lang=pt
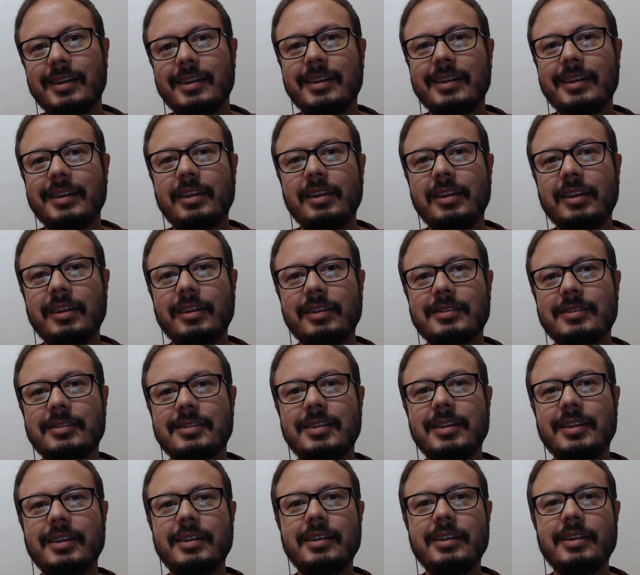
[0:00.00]
que
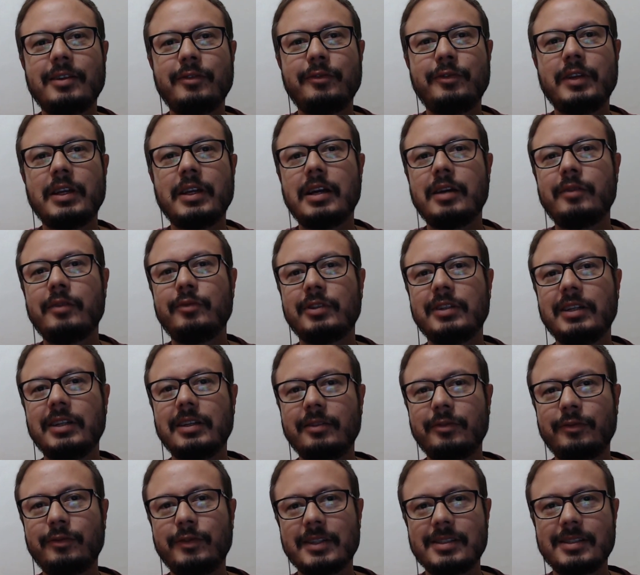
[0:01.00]
seria viável da,
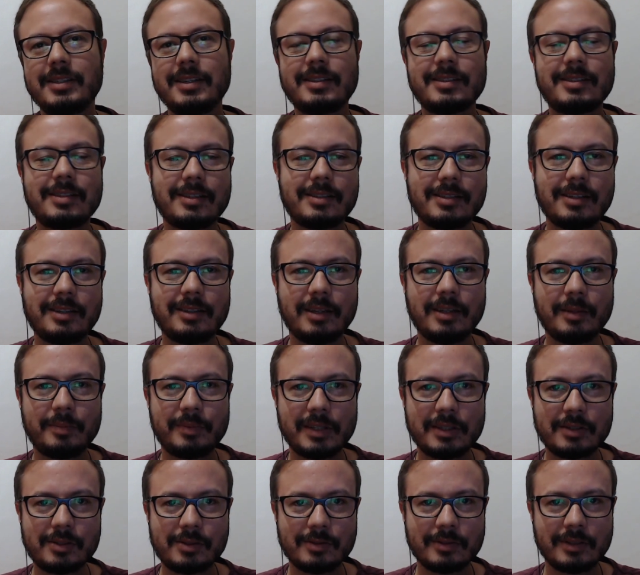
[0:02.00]
fazer essas
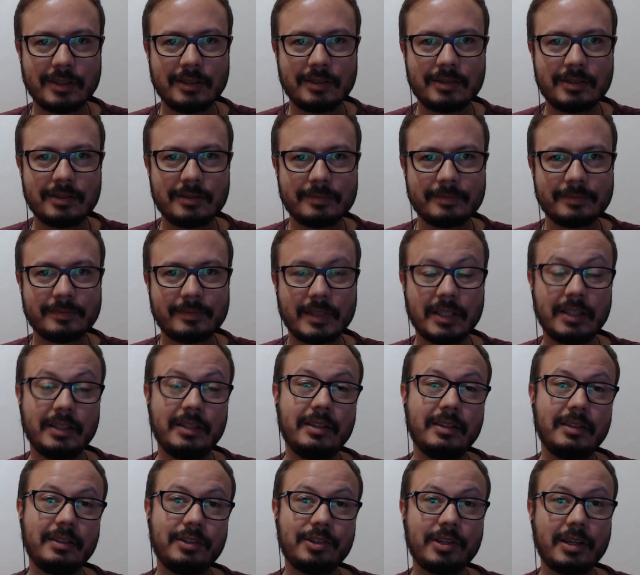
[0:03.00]
adaptações.
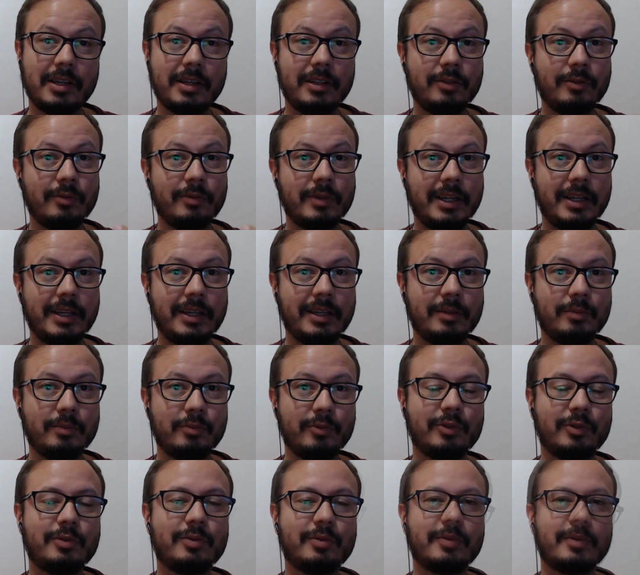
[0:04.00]
Ele já não era
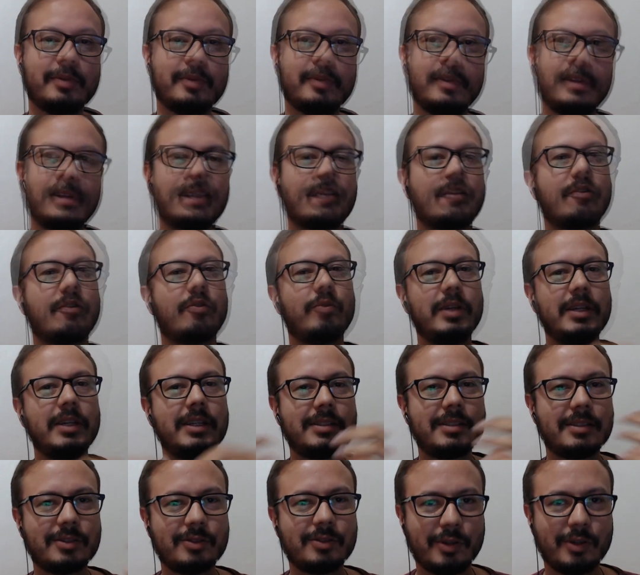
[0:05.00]
muito. Com
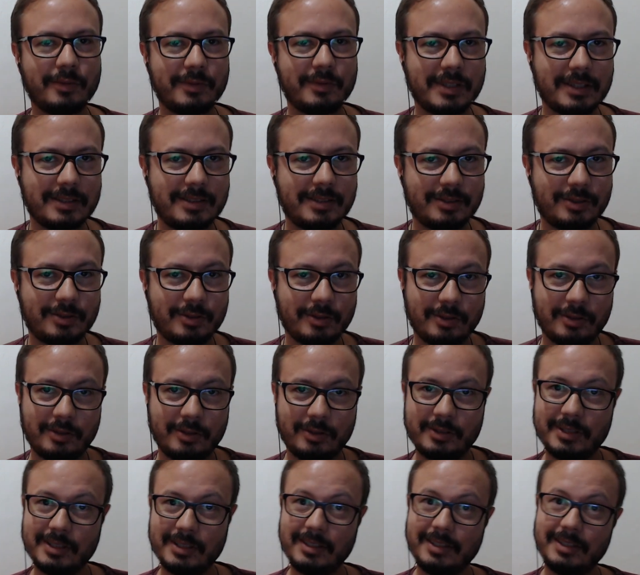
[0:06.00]
esses novos
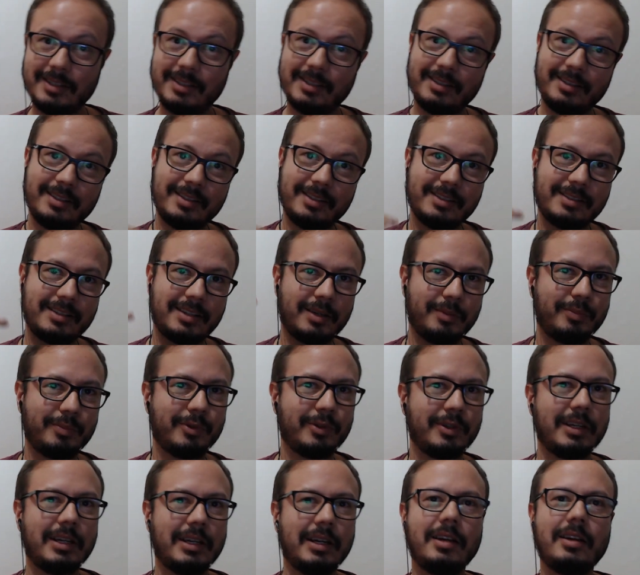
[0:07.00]
acessórios, ele iria
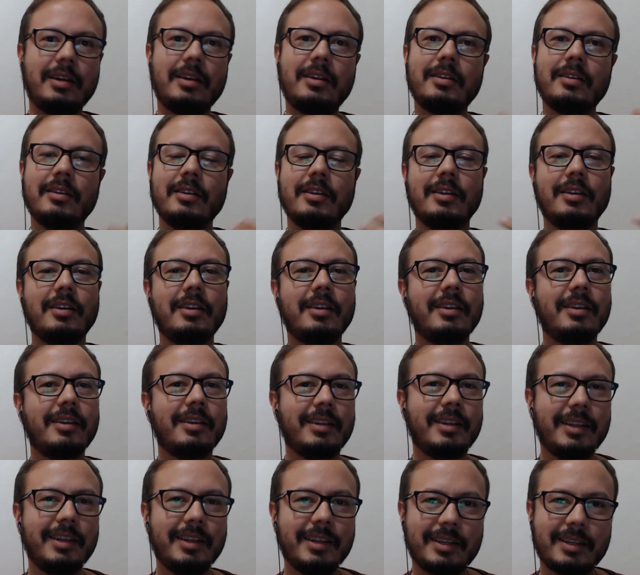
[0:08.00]
extrapolar
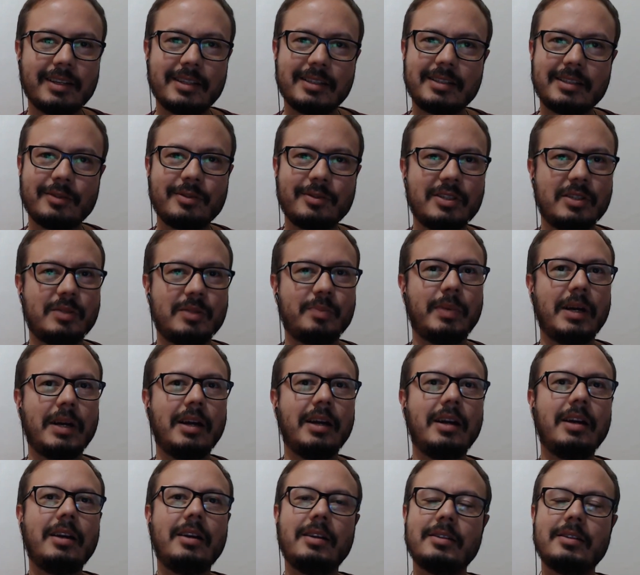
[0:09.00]
e questão de
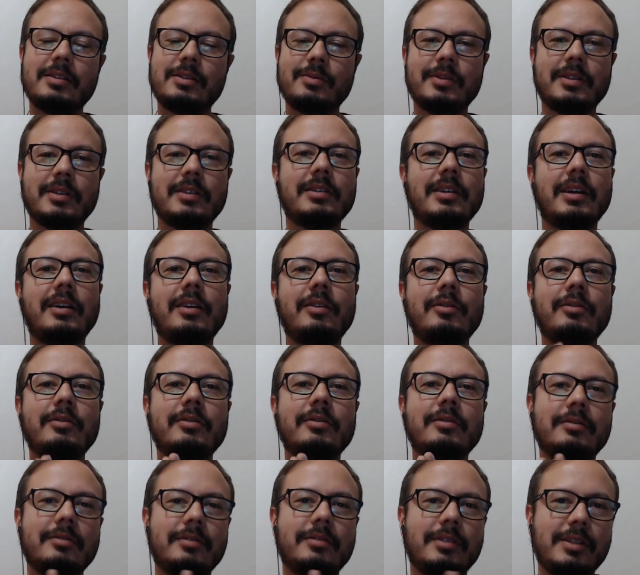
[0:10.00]
espaço e
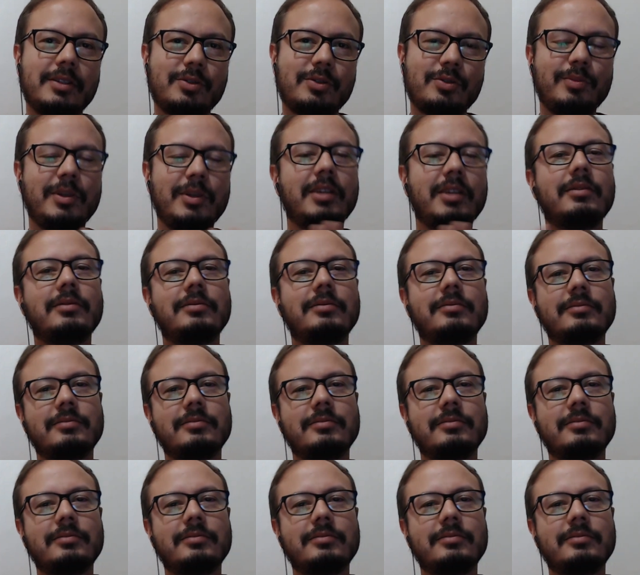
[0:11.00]
tal, resumindo,